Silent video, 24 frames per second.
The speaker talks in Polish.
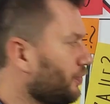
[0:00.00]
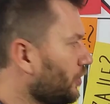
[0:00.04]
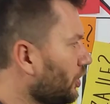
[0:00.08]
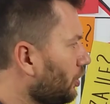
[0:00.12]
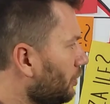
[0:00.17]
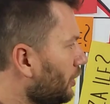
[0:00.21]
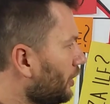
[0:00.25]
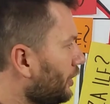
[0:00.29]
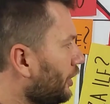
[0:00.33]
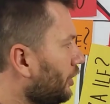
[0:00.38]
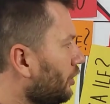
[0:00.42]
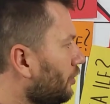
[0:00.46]

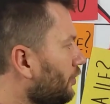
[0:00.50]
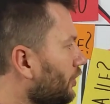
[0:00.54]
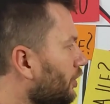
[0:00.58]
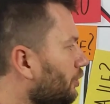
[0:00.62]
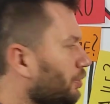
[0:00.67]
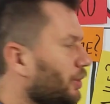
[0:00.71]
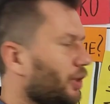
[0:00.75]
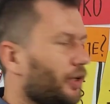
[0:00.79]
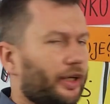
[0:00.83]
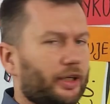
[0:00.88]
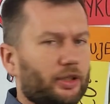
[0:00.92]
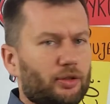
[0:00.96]
Dobry kierownik
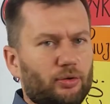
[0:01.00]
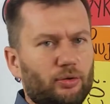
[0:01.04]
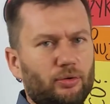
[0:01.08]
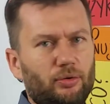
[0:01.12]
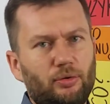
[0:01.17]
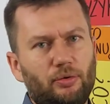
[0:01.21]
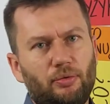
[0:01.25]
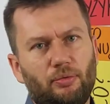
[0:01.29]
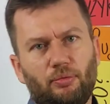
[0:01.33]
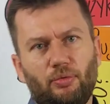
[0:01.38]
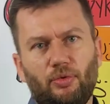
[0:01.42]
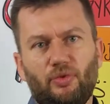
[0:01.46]

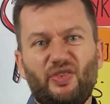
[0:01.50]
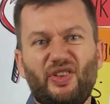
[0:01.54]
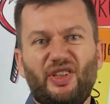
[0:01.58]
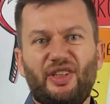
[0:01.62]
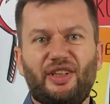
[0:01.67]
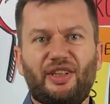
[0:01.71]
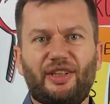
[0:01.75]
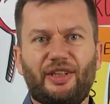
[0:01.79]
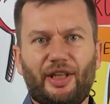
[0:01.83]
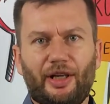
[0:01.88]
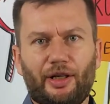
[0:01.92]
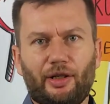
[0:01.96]
projektu mówi,
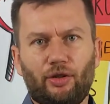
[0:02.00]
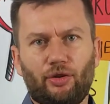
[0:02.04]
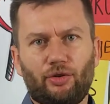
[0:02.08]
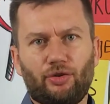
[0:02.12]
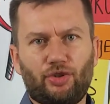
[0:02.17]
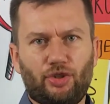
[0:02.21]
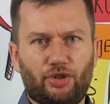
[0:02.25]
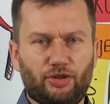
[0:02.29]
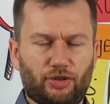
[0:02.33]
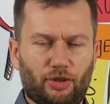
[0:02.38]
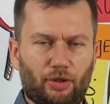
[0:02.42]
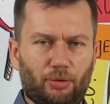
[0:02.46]
tego
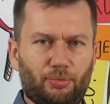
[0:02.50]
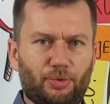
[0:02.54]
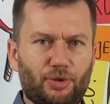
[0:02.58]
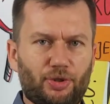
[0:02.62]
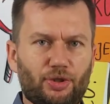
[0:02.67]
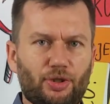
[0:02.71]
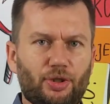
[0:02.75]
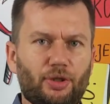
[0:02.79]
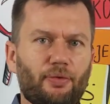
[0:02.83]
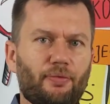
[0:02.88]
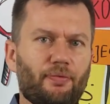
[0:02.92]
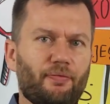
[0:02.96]
się
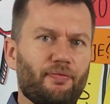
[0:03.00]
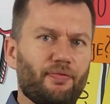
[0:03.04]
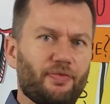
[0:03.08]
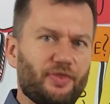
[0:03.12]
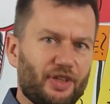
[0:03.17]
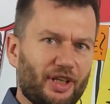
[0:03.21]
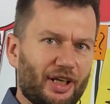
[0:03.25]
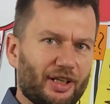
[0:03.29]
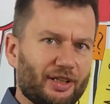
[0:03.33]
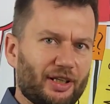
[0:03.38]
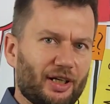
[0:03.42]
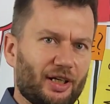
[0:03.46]
zrobić
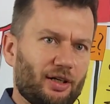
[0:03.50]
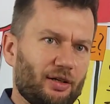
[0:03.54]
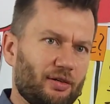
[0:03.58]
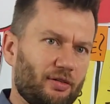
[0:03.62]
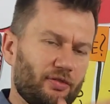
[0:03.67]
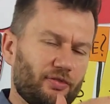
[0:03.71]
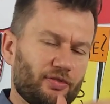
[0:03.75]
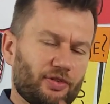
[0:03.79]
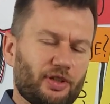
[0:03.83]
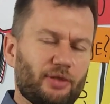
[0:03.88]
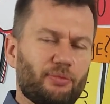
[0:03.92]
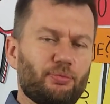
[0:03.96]
nie da
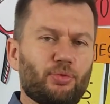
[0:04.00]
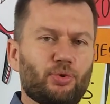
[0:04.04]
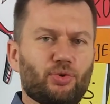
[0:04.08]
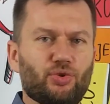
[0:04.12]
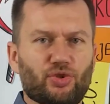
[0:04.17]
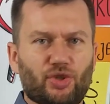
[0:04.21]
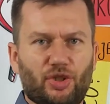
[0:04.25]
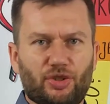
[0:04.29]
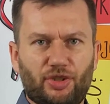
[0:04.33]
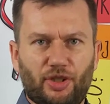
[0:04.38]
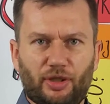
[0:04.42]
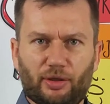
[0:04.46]
w tym
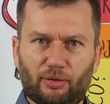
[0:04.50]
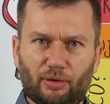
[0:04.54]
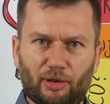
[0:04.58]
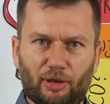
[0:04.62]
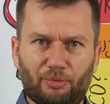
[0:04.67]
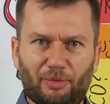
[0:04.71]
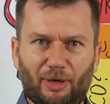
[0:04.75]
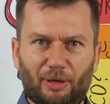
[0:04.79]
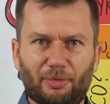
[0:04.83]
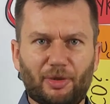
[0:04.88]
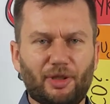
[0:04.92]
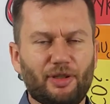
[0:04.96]
budżecie, który
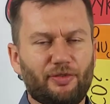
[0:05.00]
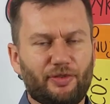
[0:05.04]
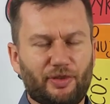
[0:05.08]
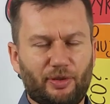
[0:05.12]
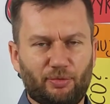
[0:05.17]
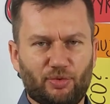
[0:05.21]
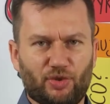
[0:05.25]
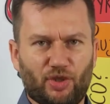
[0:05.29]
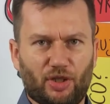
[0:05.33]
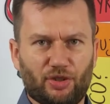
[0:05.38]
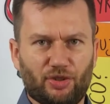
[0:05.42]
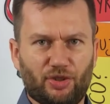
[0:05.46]
mamy i w
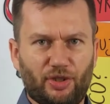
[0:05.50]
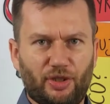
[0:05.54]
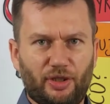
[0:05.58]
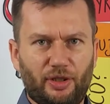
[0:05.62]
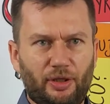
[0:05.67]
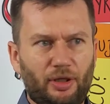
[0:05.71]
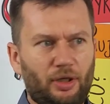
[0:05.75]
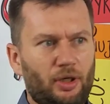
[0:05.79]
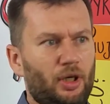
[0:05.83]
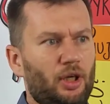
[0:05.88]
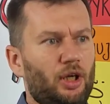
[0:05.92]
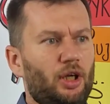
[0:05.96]
tym czasie.
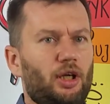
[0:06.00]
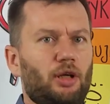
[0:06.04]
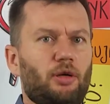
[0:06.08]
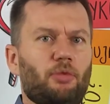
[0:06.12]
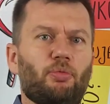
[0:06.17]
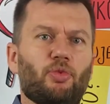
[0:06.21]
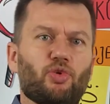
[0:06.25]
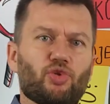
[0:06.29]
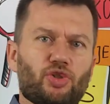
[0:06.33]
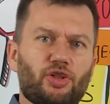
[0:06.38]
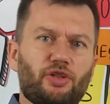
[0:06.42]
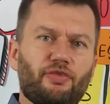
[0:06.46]

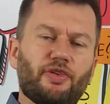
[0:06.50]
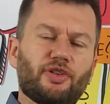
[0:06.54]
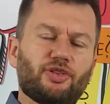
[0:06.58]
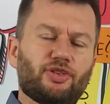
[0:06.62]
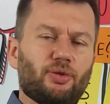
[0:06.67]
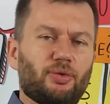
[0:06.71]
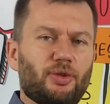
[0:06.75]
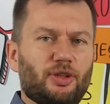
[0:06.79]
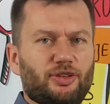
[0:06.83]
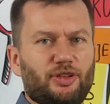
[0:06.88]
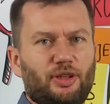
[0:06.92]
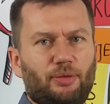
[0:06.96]
Możliwe
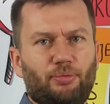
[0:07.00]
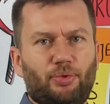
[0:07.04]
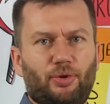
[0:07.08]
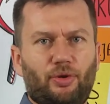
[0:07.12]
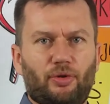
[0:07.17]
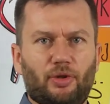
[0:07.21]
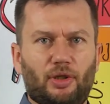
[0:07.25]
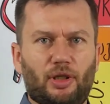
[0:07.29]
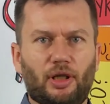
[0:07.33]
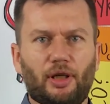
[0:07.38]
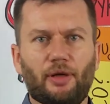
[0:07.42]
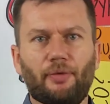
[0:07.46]
są
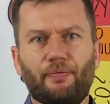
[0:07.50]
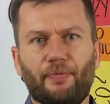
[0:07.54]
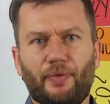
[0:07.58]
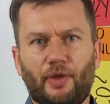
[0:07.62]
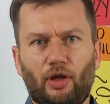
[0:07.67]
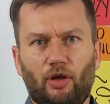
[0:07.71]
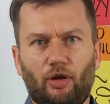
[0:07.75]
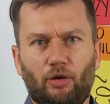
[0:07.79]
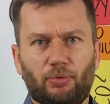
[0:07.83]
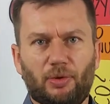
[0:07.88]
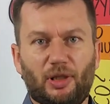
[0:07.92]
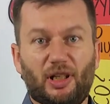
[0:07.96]
następujące
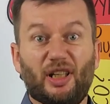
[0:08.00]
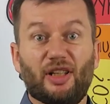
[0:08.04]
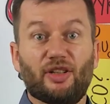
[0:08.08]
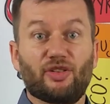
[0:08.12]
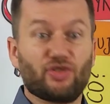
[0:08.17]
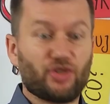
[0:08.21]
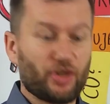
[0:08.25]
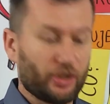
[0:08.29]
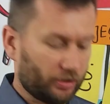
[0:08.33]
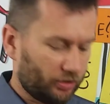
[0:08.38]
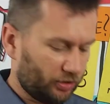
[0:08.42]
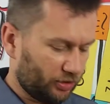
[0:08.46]
opcje.
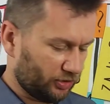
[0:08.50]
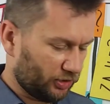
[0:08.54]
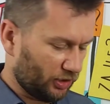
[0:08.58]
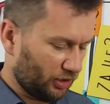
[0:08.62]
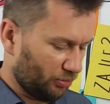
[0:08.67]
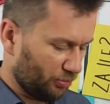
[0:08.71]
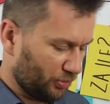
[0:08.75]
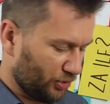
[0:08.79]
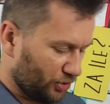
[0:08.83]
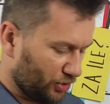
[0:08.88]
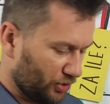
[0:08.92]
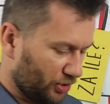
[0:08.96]
Czego nie
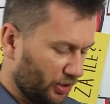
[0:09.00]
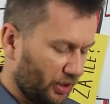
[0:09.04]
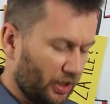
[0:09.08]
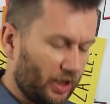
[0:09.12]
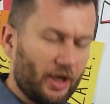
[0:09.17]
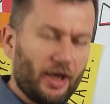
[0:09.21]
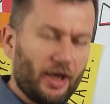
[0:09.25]
zrobisz?